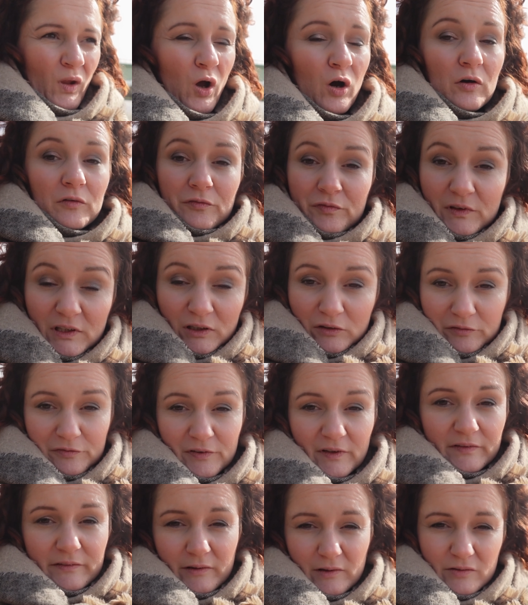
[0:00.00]
en ville en
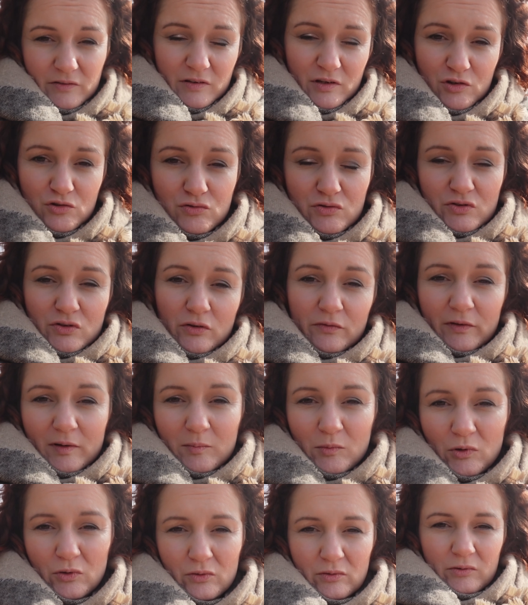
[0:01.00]
fait. Hein. C'est juste
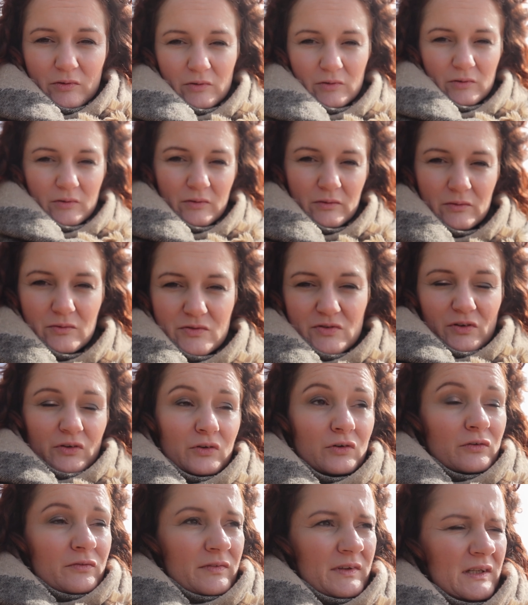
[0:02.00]
vraiment euh, au
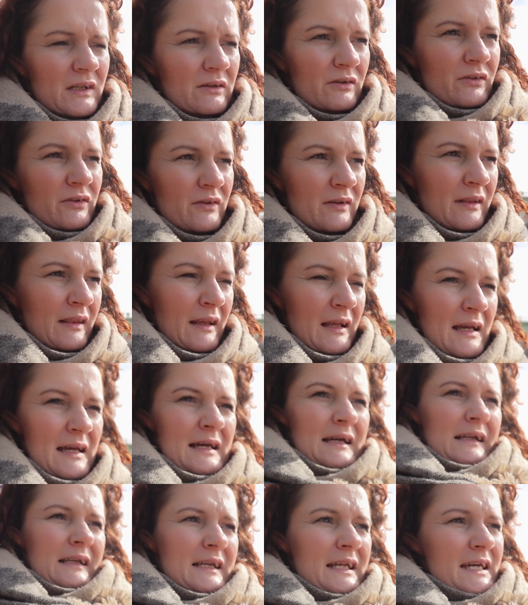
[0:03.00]
centre-ville
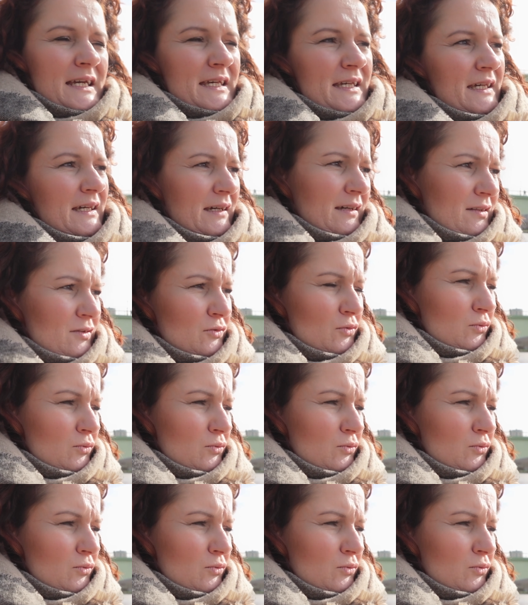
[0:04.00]
les quais.